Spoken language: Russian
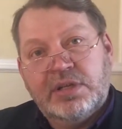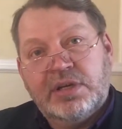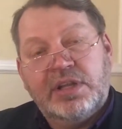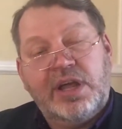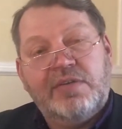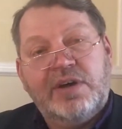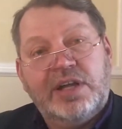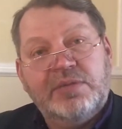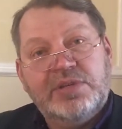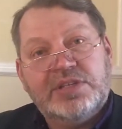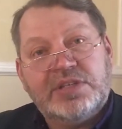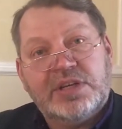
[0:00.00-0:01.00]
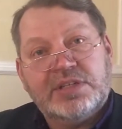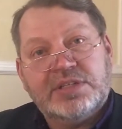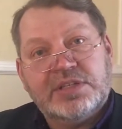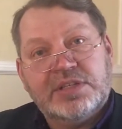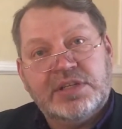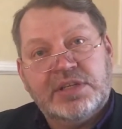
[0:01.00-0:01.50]
глава
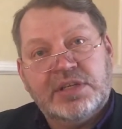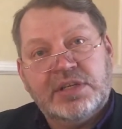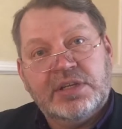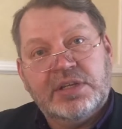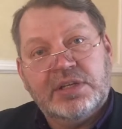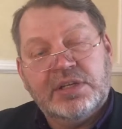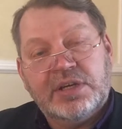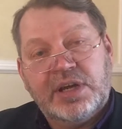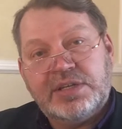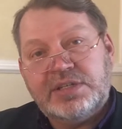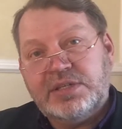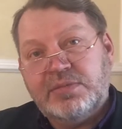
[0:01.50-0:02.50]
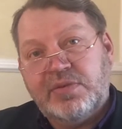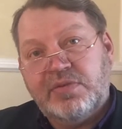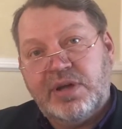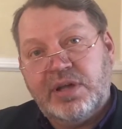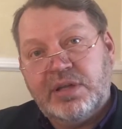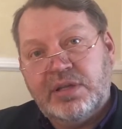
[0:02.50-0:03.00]
администрации
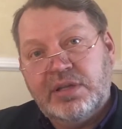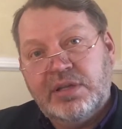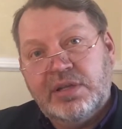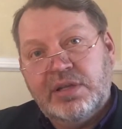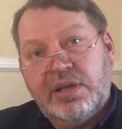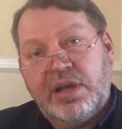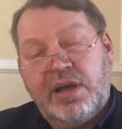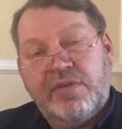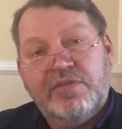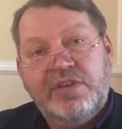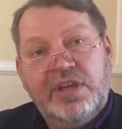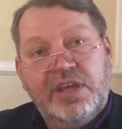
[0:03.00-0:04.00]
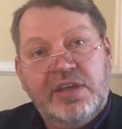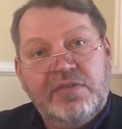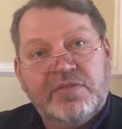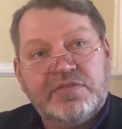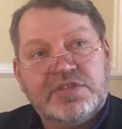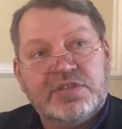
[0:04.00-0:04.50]
Касимова Авдеев
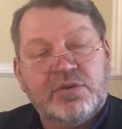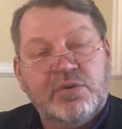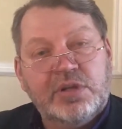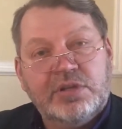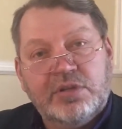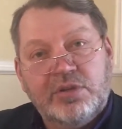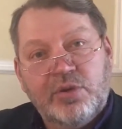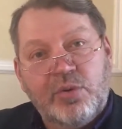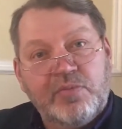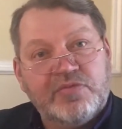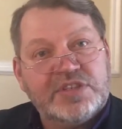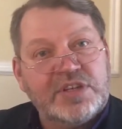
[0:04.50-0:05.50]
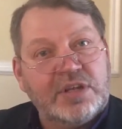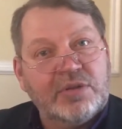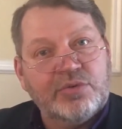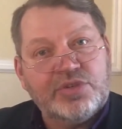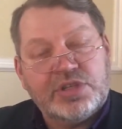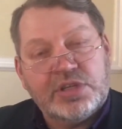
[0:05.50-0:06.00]
строит дом в
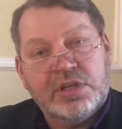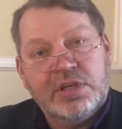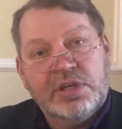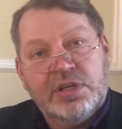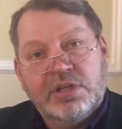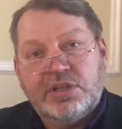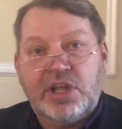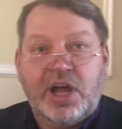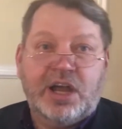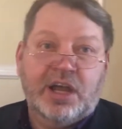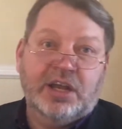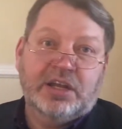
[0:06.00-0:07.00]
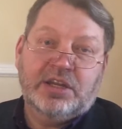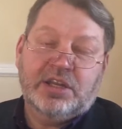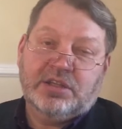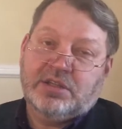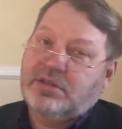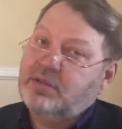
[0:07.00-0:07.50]
Солочи. Так или
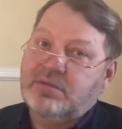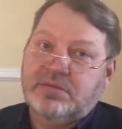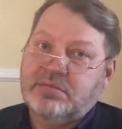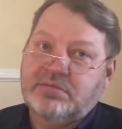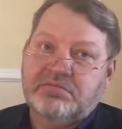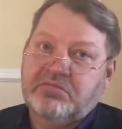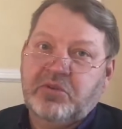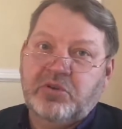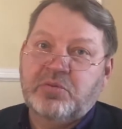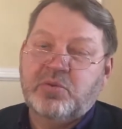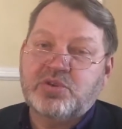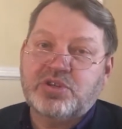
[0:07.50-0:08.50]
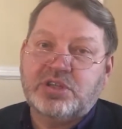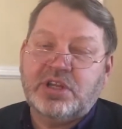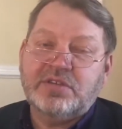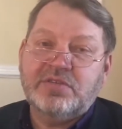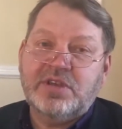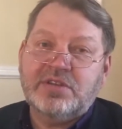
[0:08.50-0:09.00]
нет, он может
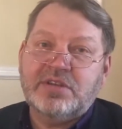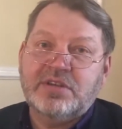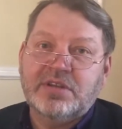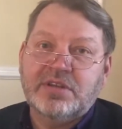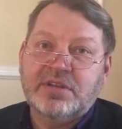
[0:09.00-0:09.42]
ответить.